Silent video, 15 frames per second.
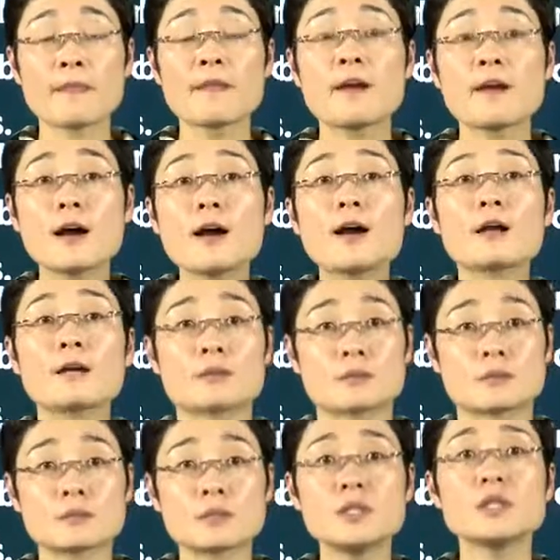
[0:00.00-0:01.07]
二，
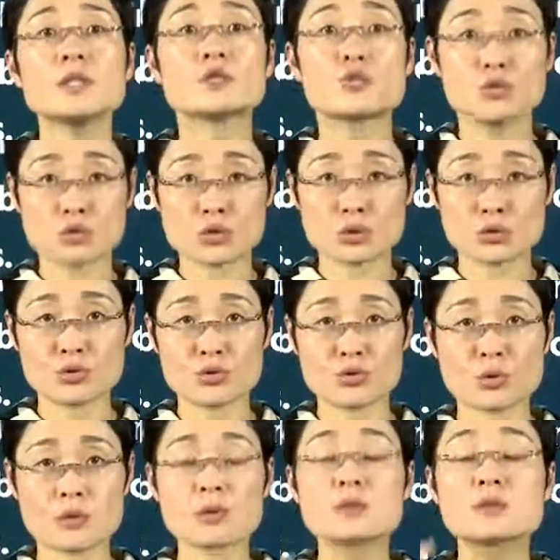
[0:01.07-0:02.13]
定语从句；
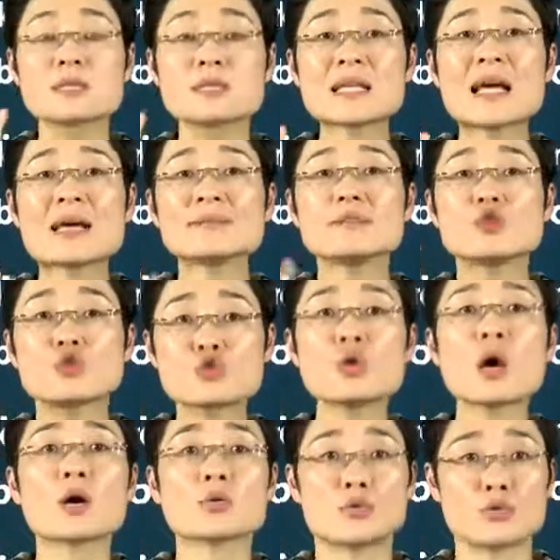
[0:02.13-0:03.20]
三，
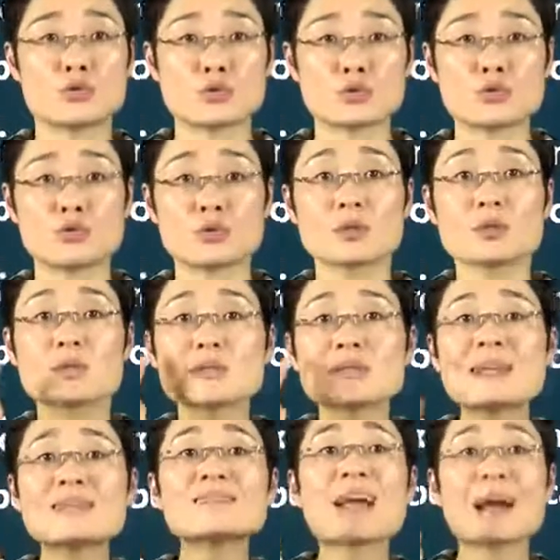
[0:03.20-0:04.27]
状语从句，
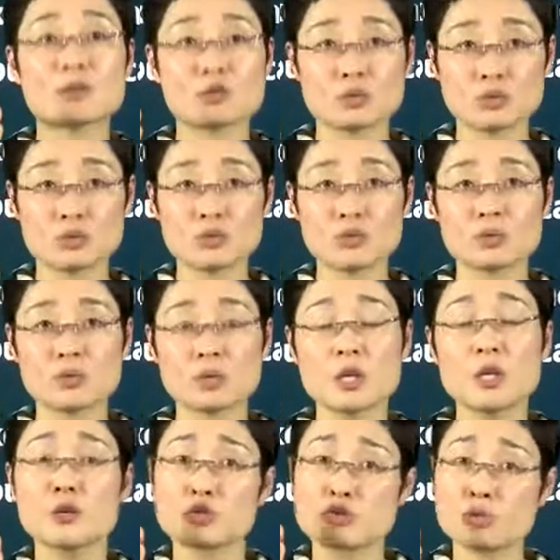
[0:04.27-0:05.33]
三大从句。
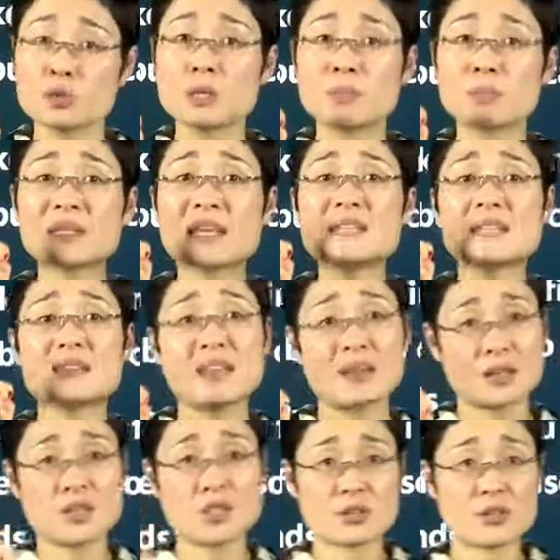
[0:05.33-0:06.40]
所以不带讲两
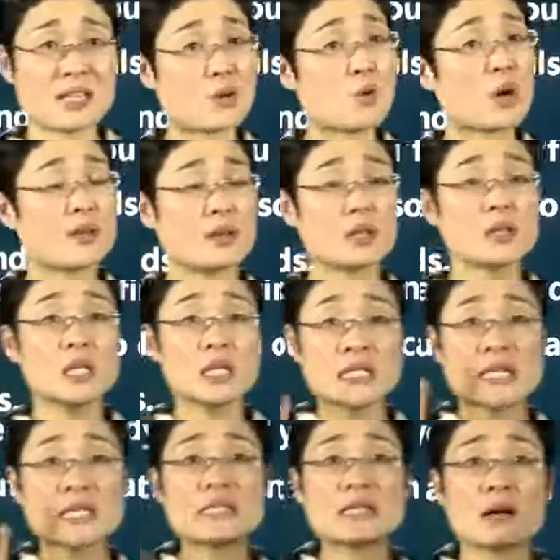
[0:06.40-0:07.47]
个小时才怪呢。
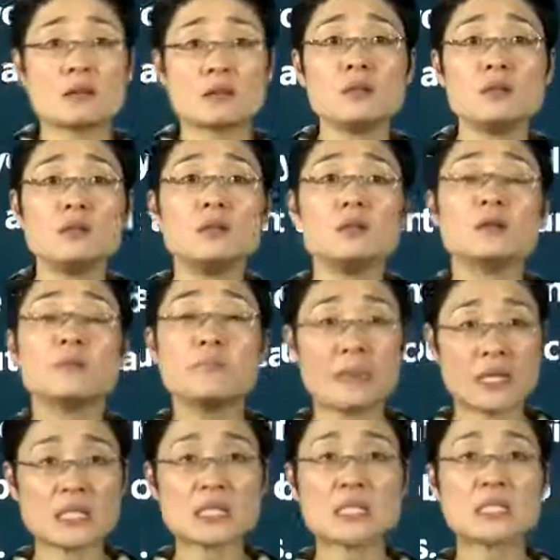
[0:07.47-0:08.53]
先讲一，
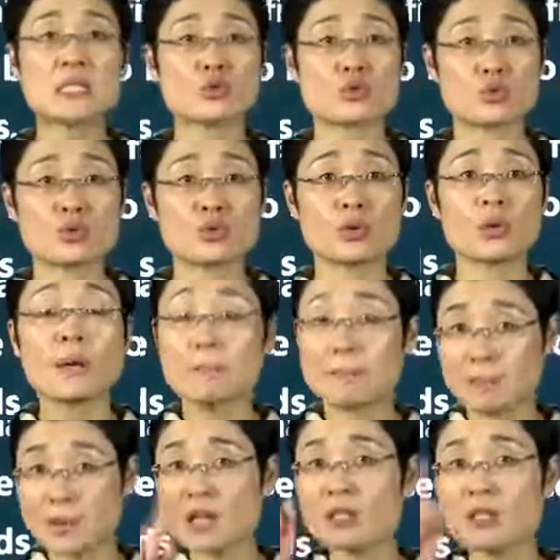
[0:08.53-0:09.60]
名词性从句，
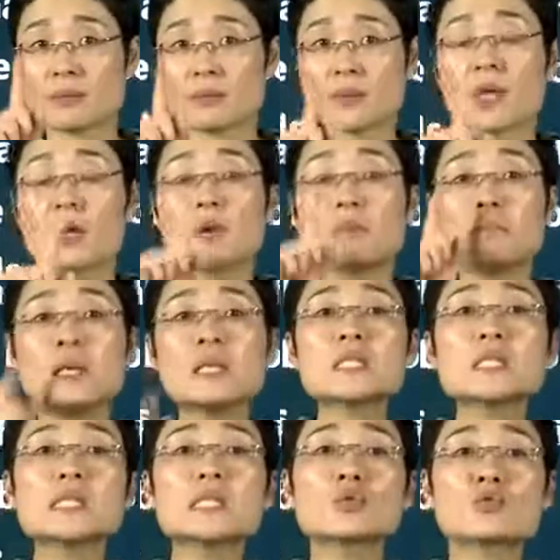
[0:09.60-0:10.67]
不要记名
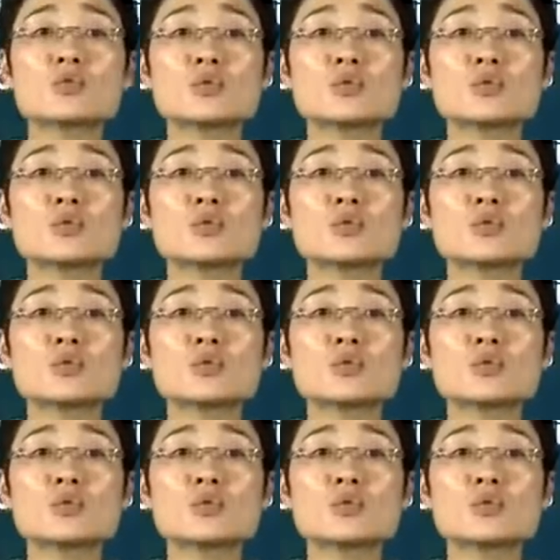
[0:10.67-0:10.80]
词性从句，